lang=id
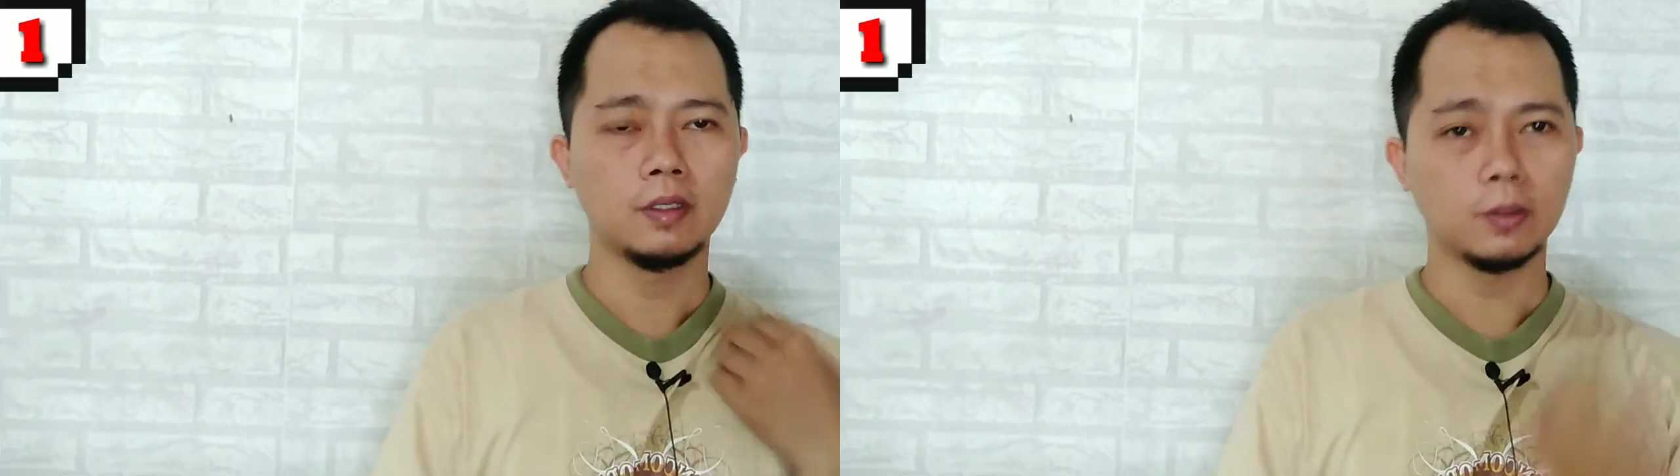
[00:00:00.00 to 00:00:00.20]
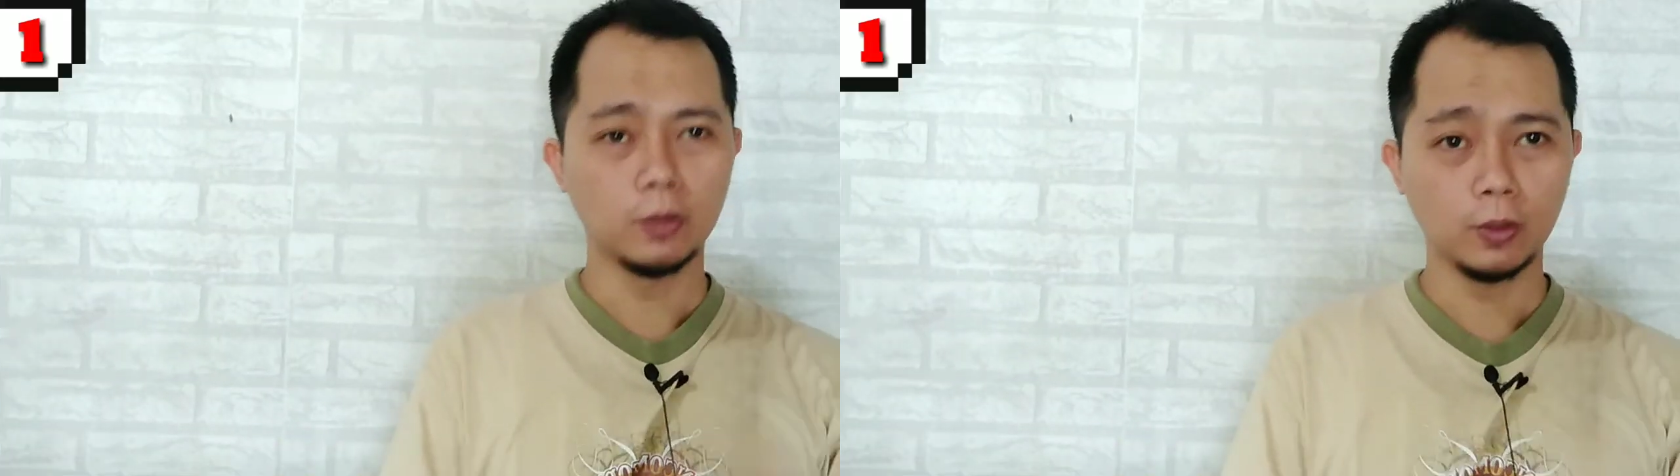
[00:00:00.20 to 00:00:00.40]

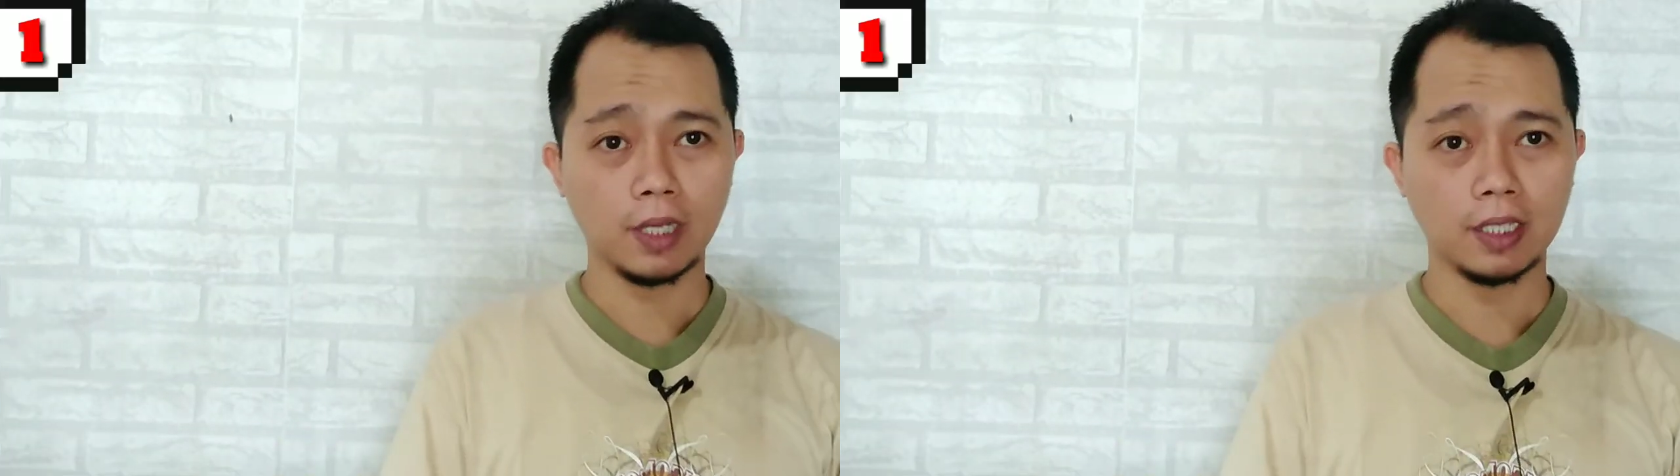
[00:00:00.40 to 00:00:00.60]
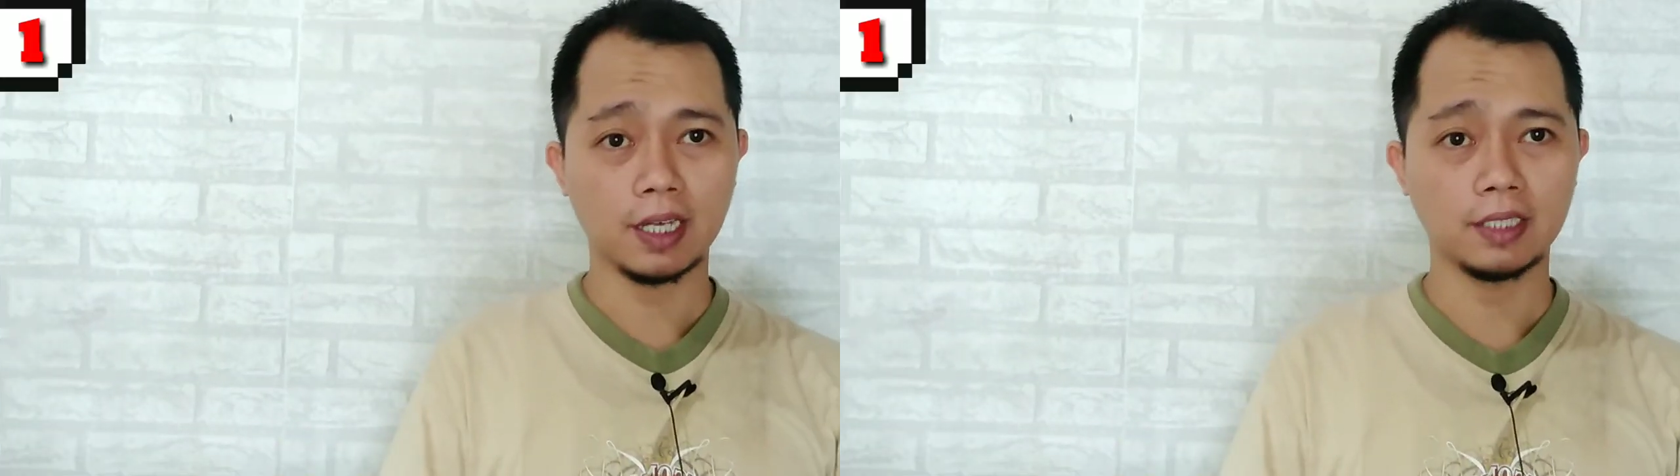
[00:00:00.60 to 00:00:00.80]
Untuk
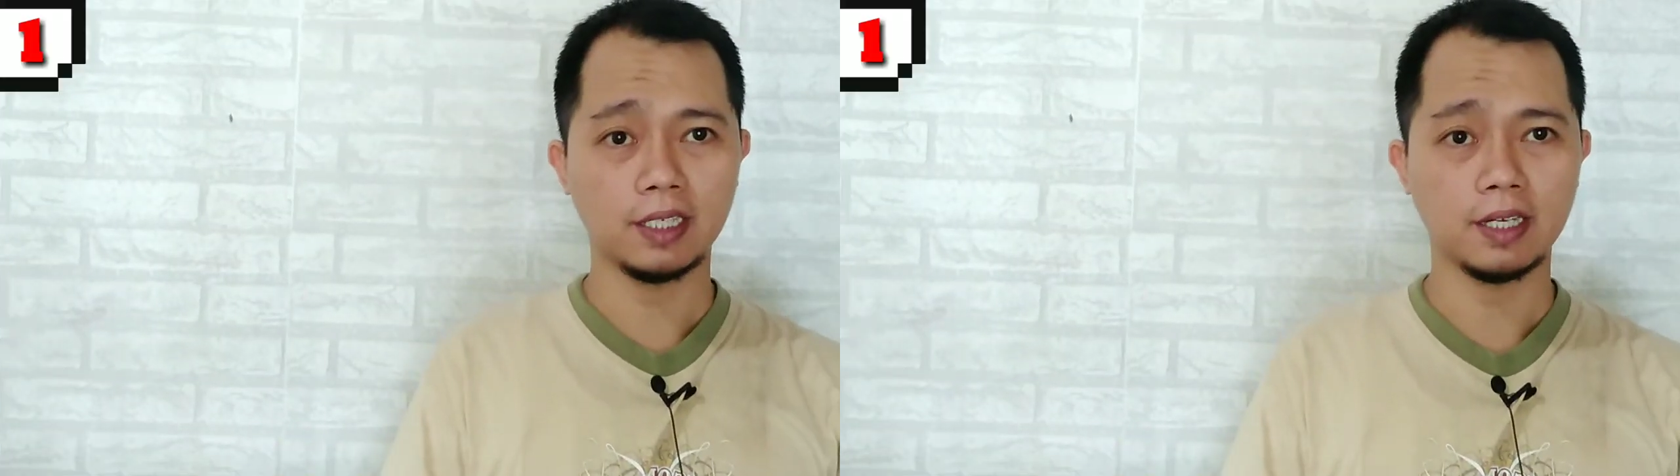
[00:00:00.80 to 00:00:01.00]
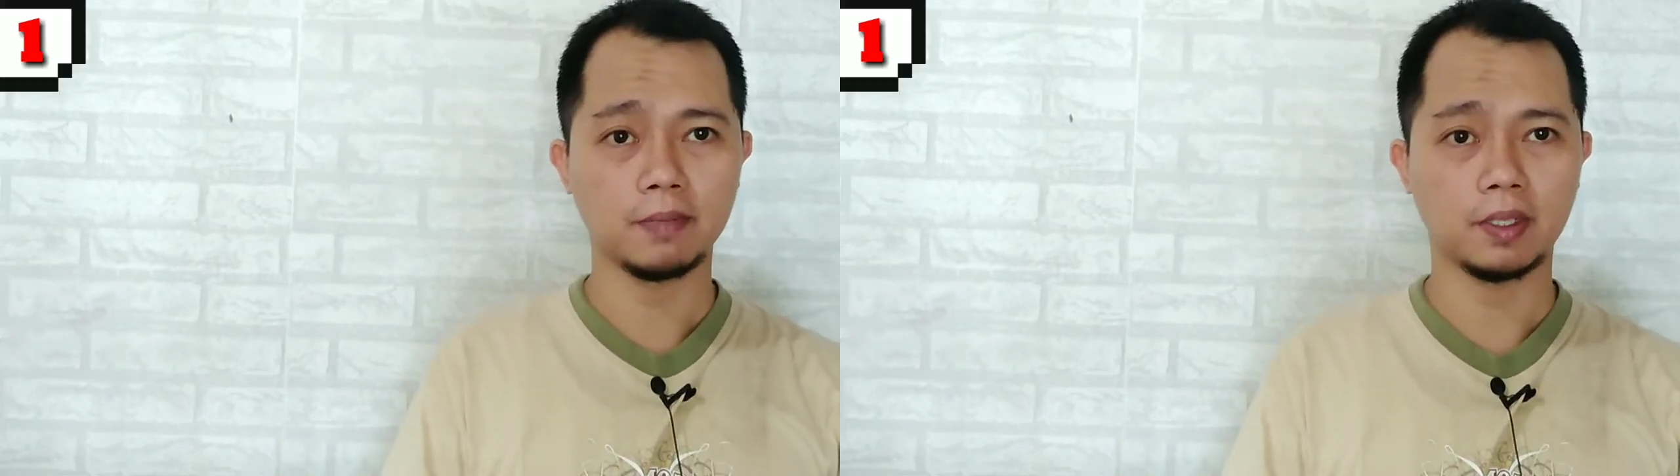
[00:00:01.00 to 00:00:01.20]
kata kerja
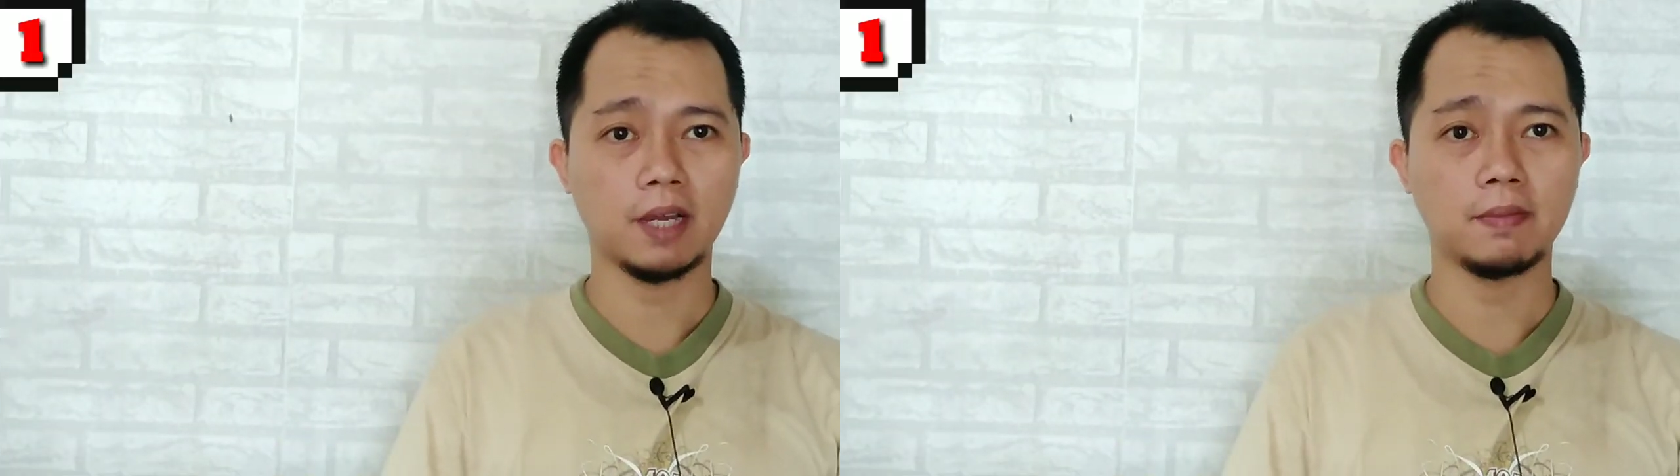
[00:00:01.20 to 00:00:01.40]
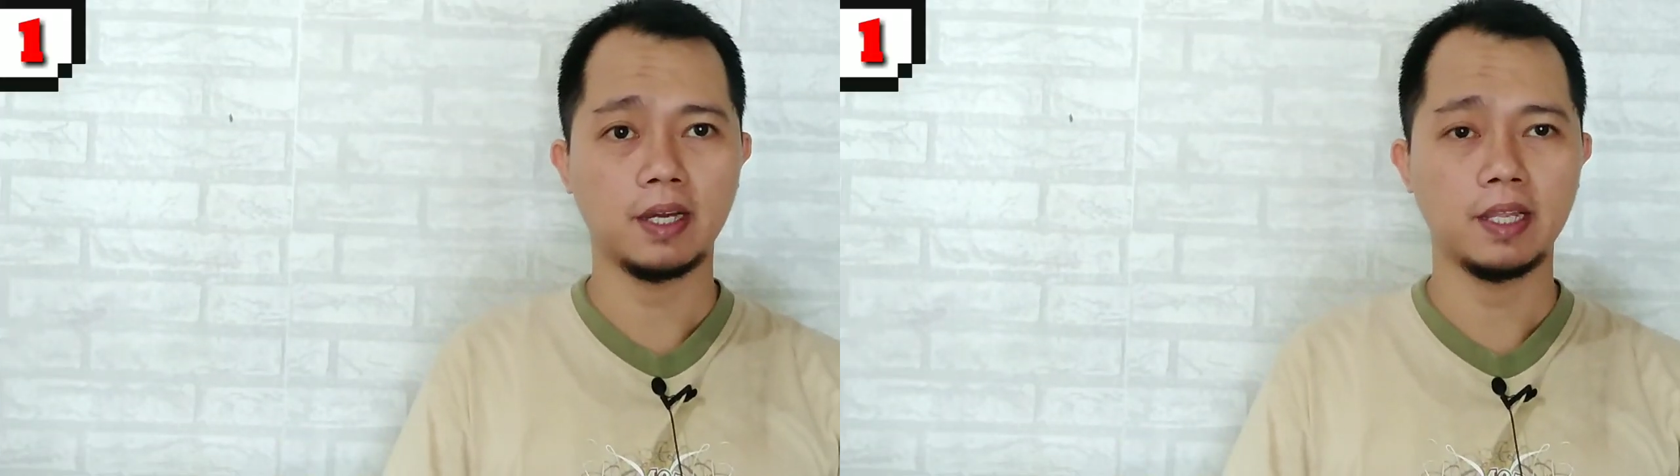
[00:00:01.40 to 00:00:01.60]
yang
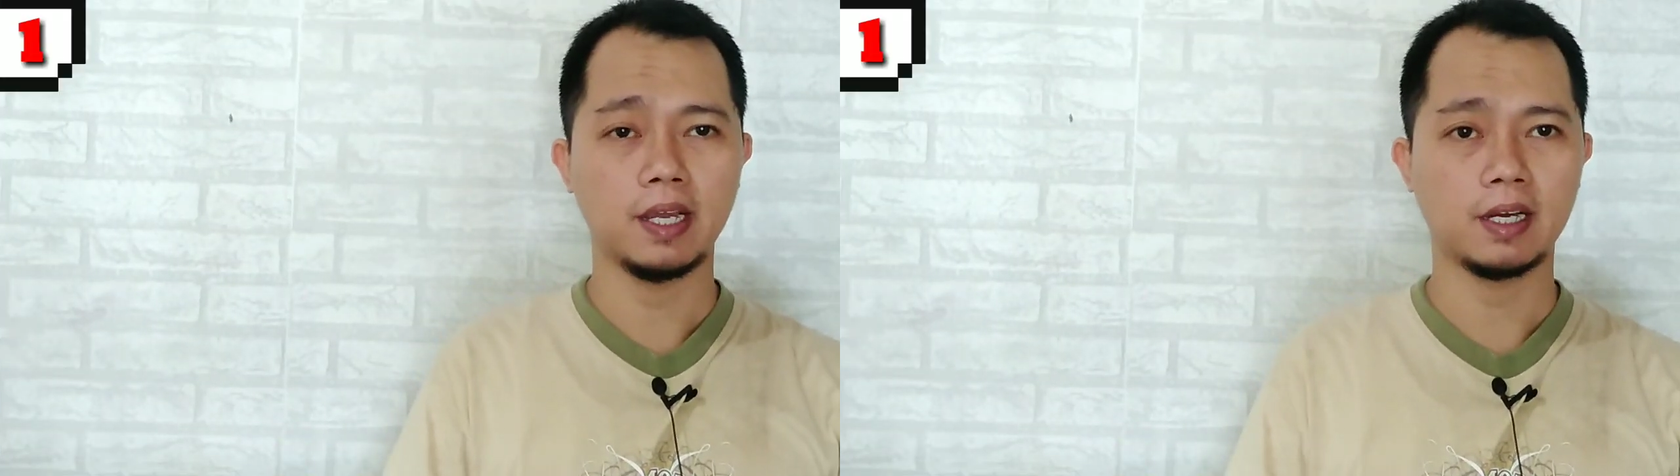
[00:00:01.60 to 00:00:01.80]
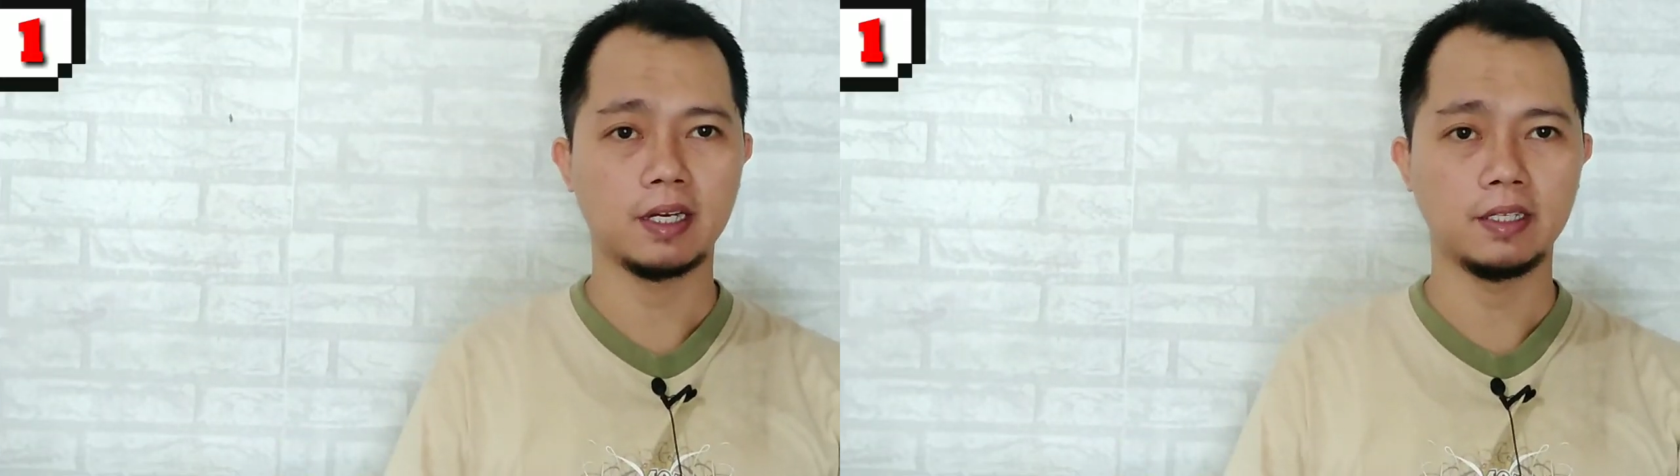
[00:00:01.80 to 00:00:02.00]
pertama yang
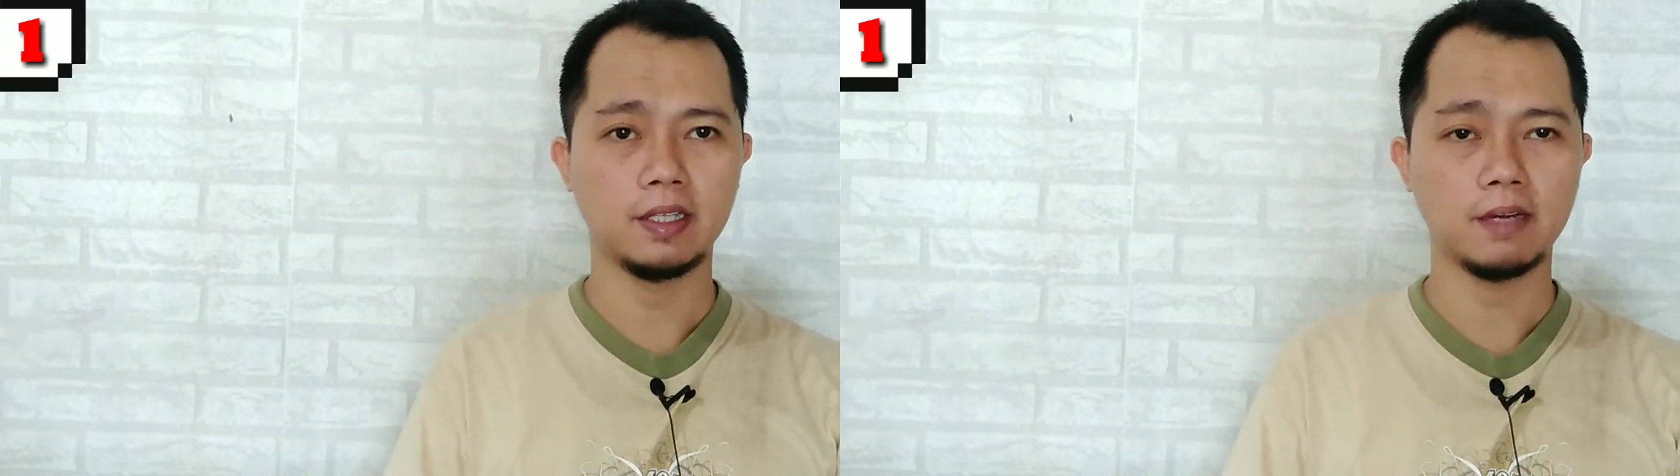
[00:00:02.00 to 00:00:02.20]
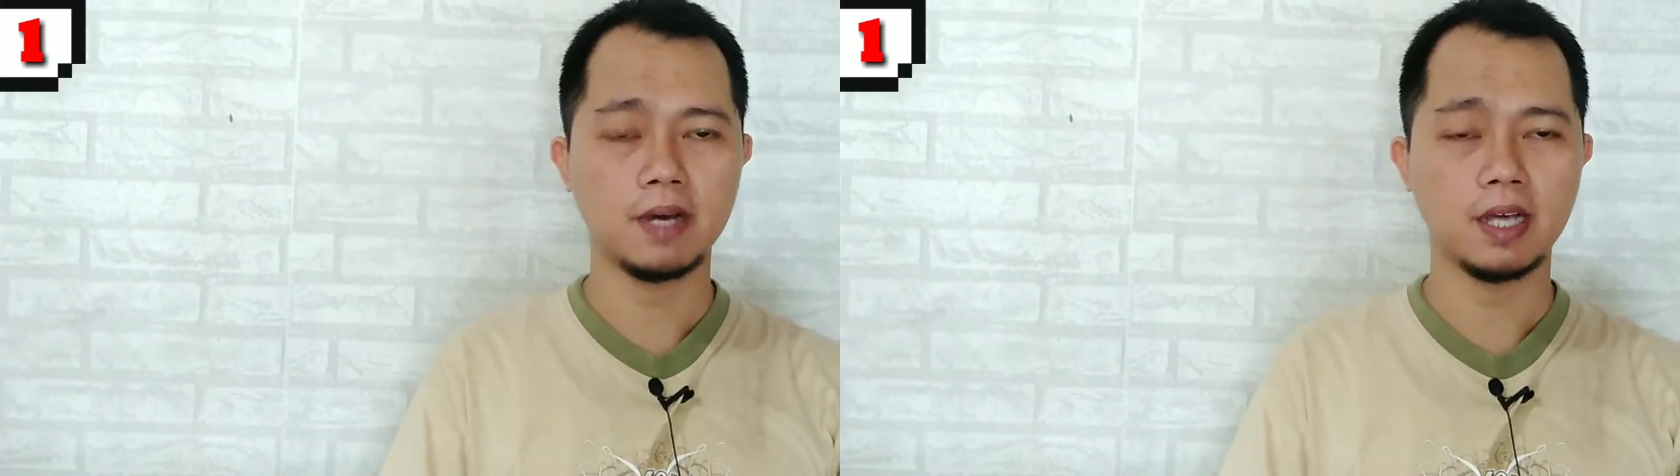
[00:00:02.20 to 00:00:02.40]
akan
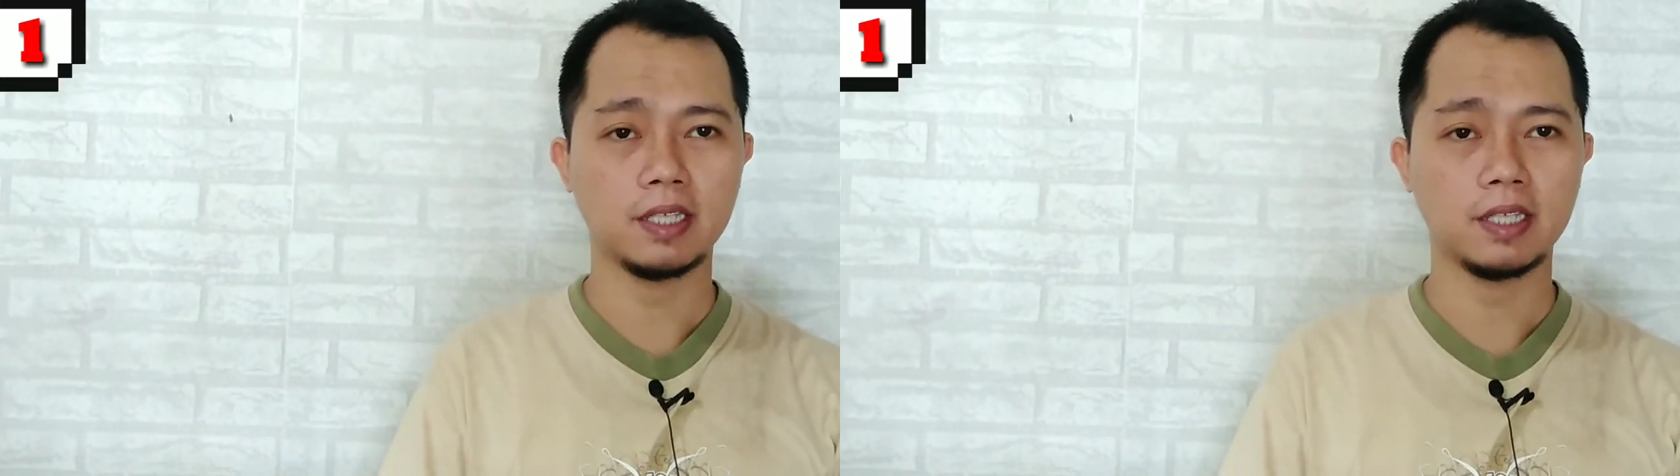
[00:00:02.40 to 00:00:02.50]
kita bahas